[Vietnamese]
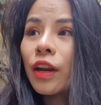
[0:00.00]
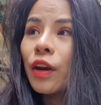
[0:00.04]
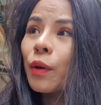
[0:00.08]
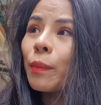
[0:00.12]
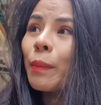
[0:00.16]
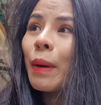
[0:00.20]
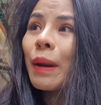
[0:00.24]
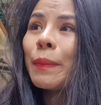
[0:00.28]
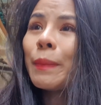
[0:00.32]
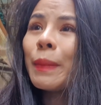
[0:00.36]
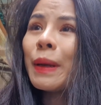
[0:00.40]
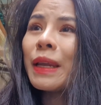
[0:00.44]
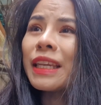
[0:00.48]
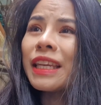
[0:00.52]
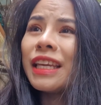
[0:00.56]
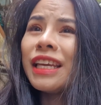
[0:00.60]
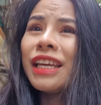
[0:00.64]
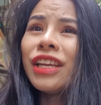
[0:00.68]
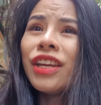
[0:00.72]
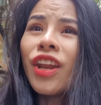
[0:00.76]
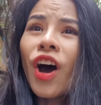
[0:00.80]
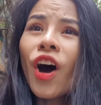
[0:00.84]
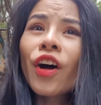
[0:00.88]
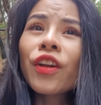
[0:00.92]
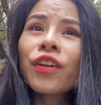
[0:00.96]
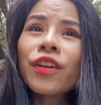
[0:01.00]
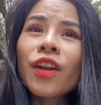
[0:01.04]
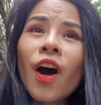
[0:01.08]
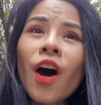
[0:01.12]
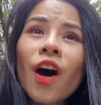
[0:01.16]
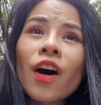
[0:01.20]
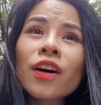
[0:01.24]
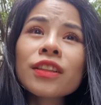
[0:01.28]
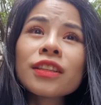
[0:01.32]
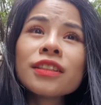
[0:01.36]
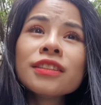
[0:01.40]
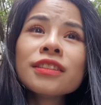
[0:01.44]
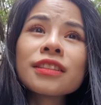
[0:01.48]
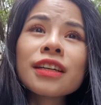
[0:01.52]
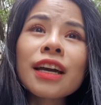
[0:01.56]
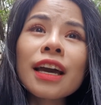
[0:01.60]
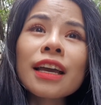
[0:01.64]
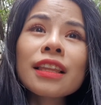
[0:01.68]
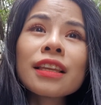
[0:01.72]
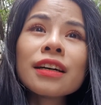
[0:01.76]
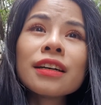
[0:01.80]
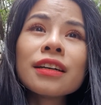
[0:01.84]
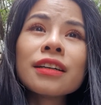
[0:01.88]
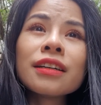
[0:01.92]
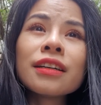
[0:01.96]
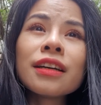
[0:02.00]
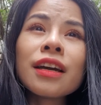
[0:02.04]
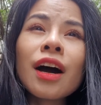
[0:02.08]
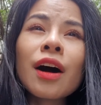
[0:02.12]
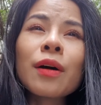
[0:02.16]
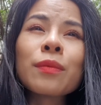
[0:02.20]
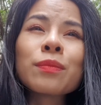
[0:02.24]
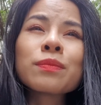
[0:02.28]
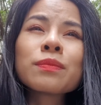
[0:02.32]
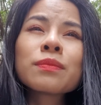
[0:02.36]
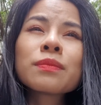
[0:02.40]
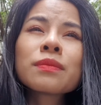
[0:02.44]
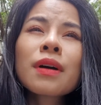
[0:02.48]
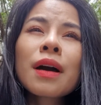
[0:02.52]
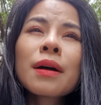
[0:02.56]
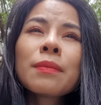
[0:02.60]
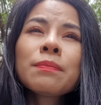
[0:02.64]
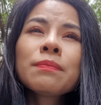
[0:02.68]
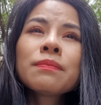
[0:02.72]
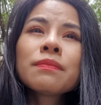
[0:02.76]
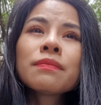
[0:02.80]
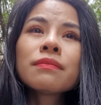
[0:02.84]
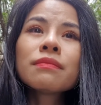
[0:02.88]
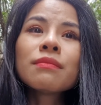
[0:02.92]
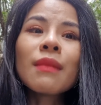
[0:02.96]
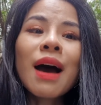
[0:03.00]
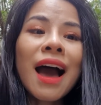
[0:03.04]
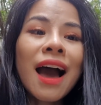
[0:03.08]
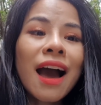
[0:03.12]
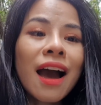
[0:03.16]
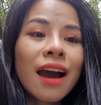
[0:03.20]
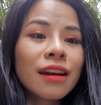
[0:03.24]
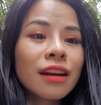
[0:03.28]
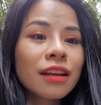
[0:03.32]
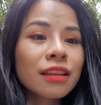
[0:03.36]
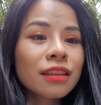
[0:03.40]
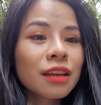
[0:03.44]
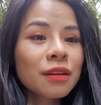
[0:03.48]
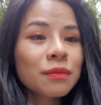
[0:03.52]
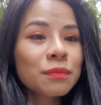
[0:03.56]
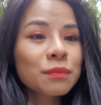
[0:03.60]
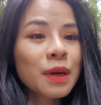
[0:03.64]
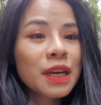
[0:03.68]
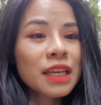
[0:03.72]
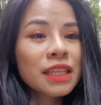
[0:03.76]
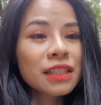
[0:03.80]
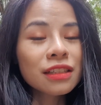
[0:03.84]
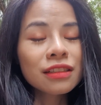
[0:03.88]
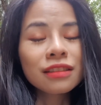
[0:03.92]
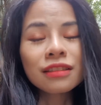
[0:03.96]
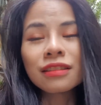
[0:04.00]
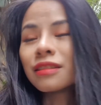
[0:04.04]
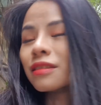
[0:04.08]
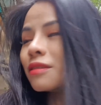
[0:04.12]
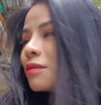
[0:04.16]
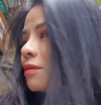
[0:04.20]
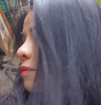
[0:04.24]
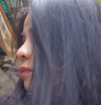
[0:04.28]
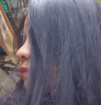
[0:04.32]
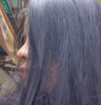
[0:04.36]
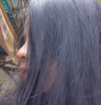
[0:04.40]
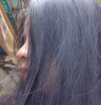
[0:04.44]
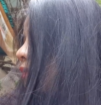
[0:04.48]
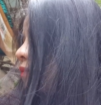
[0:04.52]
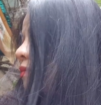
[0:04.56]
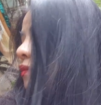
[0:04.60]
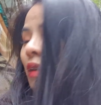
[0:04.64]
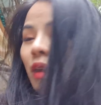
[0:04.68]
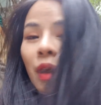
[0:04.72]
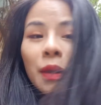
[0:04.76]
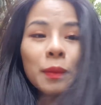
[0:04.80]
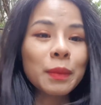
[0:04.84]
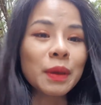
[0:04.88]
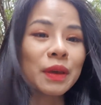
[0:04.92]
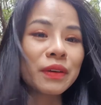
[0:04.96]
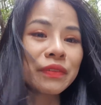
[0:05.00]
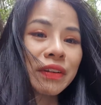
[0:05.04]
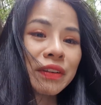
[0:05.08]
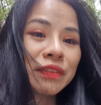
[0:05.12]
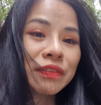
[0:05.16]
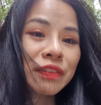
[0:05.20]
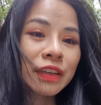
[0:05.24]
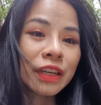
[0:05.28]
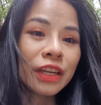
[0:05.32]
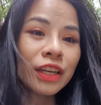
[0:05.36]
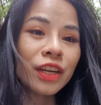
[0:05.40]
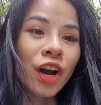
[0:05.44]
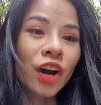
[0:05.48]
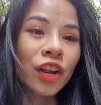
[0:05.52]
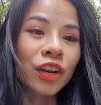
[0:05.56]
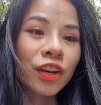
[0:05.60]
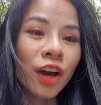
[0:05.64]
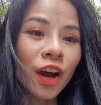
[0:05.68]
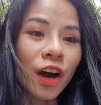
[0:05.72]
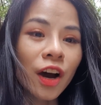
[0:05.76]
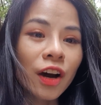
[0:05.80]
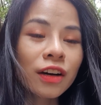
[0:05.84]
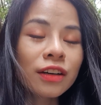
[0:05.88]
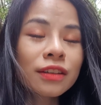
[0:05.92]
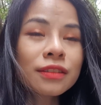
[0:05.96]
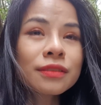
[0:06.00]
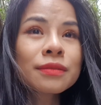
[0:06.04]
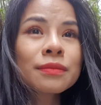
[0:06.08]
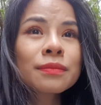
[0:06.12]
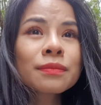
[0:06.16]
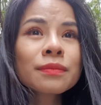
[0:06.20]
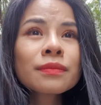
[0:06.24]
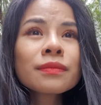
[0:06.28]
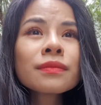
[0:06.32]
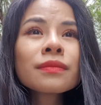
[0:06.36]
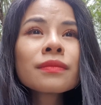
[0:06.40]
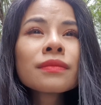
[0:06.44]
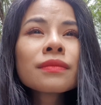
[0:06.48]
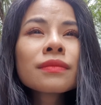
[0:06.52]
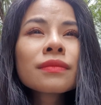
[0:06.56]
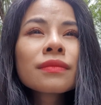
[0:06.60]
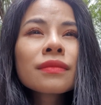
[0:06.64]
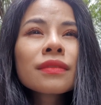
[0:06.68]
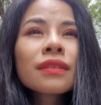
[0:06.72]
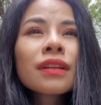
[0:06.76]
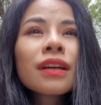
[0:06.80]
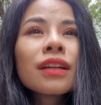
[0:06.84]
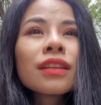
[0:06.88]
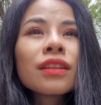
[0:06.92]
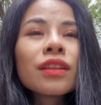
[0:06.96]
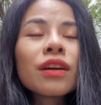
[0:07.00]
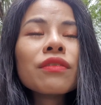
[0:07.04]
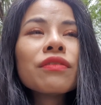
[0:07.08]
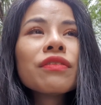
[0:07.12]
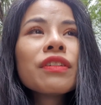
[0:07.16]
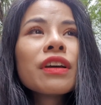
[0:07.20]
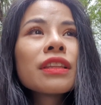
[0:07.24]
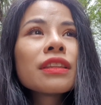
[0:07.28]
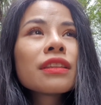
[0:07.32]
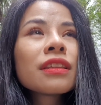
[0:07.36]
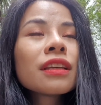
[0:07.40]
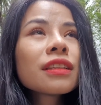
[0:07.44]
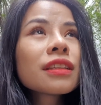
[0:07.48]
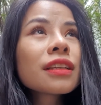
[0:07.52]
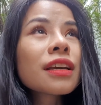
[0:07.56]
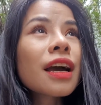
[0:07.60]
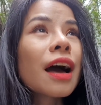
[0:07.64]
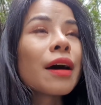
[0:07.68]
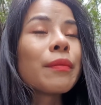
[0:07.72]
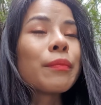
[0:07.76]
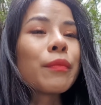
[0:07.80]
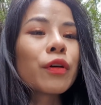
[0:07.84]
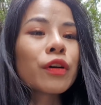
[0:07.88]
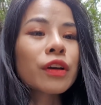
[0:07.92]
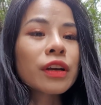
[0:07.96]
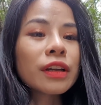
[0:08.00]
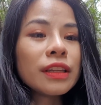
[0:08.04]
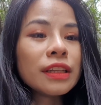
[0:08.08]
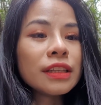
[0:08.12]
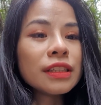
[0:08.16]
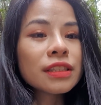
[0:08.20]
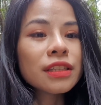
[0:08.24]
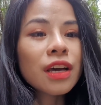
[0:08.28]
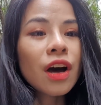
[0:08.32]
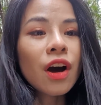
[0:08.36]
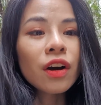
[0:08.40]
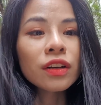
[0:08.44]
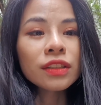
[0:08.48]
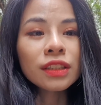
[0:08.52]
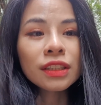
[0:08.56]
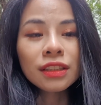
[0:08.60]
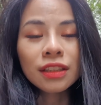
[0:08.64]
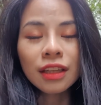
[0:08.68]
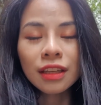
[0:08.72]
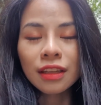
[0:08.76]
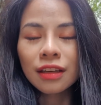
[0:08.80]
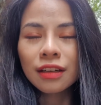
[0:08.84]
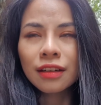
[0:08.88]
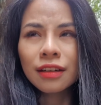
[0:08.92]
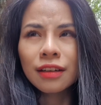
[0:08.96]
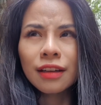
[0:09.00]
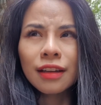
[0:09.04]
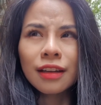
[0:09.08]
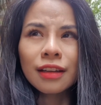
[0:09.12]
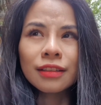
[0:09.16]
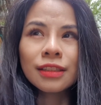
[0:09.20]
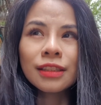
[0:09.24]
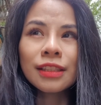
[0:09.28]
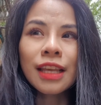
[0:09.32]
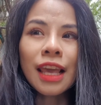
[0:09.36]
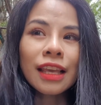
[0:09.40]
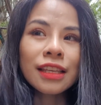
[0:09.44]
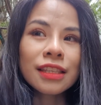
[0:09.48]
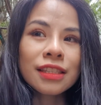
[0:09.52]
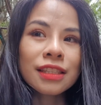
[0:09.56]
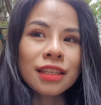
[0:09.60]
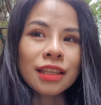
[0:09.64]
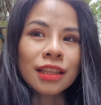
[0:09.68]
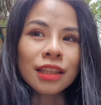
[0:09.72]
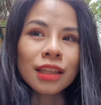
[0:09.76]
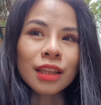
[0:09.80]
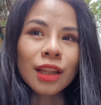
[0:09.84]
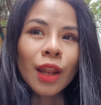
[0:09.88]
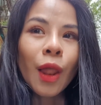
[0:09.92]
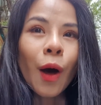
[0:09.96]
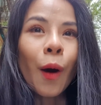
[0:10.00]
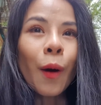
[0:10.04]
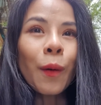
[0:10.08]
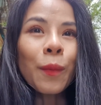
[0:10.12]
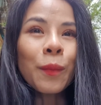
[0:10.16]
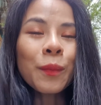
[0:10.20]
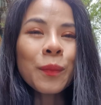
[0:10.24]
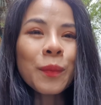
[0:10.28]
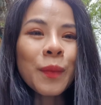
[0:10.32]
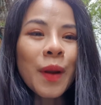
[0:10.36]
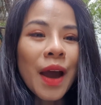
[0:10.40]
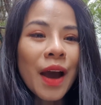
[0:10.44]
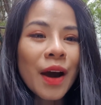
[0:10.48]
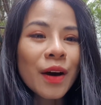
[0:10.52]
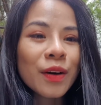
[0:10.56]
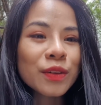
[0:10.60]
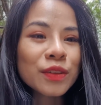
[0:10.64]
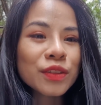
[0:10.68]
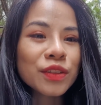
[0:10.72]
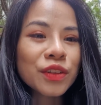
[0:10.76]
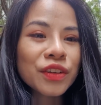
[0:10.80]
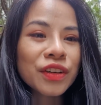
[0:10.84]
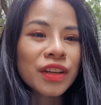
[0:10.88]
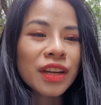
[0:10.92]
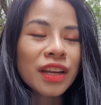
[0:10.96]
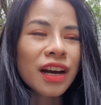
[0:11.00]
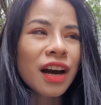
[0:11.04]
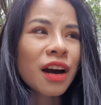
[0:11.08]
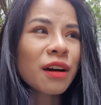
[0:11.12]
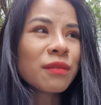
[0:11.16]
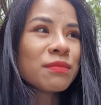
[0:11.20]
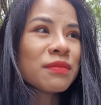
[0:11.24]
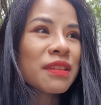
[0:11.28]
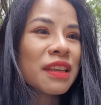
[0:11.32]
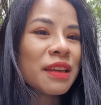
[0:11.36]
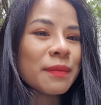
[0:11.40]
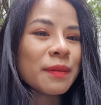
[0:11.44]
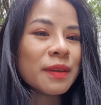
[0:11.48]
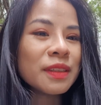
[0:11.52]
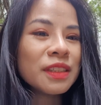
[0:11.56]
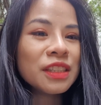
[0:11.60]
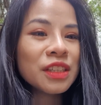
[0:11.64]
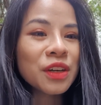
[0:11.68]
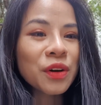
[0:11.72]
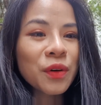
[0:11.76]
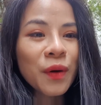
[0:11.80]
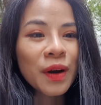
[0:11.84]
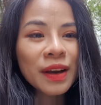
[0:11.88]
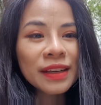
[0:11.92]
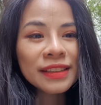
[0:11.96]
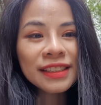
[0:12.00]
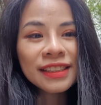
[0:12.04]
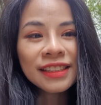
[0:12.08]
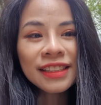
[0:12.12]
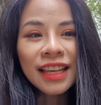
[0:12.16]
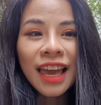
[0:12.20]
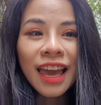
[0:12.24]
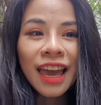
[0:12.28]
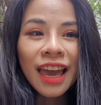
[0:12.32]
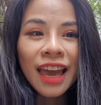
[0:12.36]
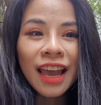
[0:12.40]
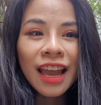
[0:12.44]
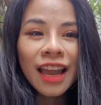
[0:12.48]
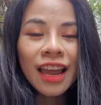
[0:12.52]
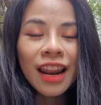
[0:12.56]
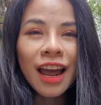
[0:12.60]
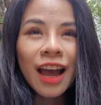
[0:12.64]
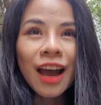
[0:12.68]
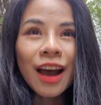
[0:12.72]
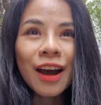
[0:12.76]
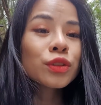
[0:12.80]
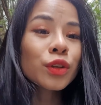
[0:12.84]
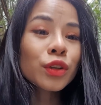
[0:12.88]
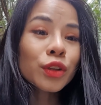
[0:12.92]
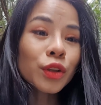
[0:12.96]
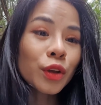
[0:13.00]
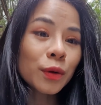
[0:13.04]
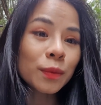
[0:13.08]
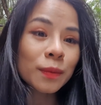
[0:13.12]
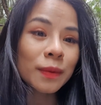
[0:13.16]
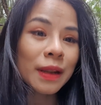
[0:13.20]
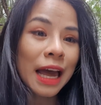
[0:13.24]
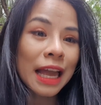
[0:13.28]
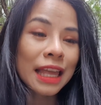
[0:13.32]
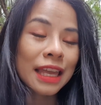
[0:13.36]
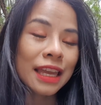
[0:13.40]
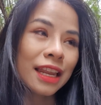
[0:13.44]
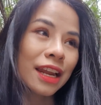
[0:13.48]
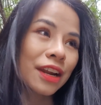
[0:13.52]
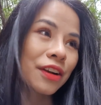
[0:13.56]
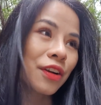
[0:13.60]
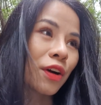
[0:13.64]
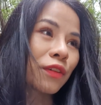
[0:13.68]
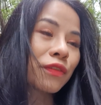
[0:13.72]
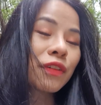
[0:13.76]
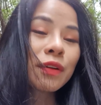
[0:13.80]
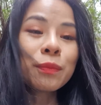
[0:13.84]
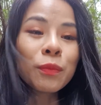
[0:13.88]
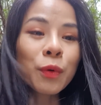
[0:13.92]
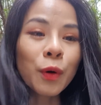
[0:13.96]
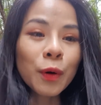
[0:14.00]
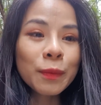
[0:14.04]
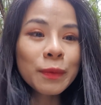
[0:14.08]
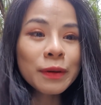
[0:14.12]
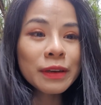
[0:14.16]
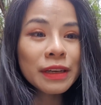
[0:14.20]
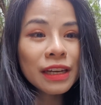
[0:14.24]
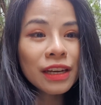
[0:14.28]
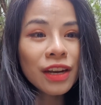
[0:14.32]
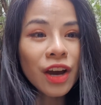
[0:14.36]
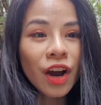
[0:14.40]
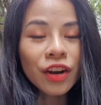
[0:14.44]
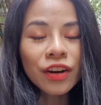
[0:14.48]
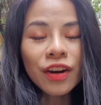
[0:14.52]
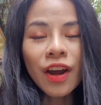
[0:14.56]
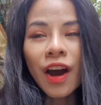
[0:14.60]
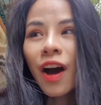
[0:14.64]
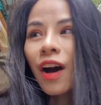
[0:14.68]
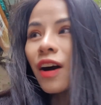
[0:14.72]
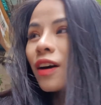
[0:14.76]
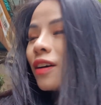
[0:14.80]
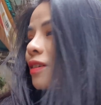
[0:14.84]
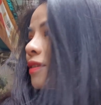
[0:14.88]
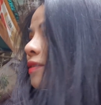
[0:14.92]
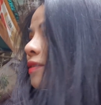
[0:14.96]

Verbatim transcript: này nó bắt mình đi đón nó từ cái thời học cấp ba đến tận bây giờ. Mình vẫn phải đi đón nó. Nó viện tất cả mọi cái lý do trên trần đời là xe xịt lốp nào, rồi là không tìm thấy chìa khóa xe nào. Rút cục lại thì là nó vẫn muốn mình đi đón nó.